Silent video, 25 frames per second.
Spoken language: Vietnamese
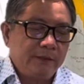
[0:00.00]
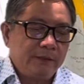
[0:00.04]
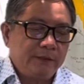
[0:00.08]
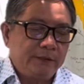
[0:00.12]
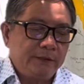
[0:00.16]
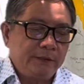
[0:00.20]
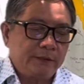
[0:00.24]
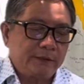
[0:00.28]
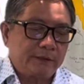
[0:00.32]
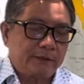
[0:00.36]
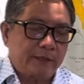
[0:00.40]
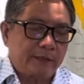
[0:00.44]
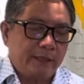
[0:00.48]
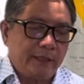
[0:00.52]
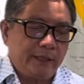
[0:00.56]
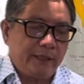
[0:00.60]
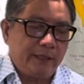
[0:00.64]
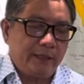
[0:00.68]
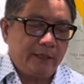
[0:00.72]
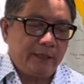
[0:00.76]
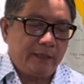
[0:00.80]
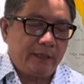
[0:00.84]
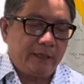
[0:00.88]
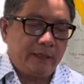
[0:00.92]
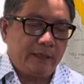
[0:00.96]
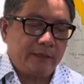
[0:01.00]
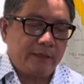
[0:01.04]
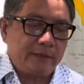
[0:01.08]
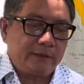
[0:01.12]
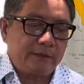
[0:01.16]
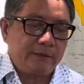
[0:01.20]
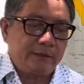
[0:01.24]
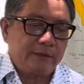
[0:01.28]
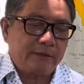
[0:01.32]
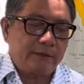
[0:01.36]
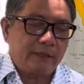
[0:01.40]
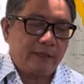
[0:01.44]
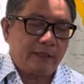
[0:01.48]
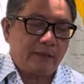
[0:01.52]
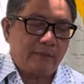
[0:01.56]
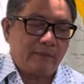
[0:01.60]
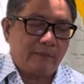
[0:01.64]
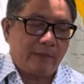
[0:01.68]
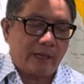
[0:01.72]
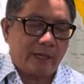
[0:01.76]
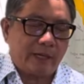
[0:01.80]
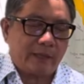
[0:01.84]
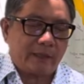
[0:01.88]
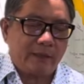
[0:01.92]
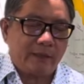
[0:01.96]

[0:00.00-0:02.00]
trước tiền à, trước tiền bạc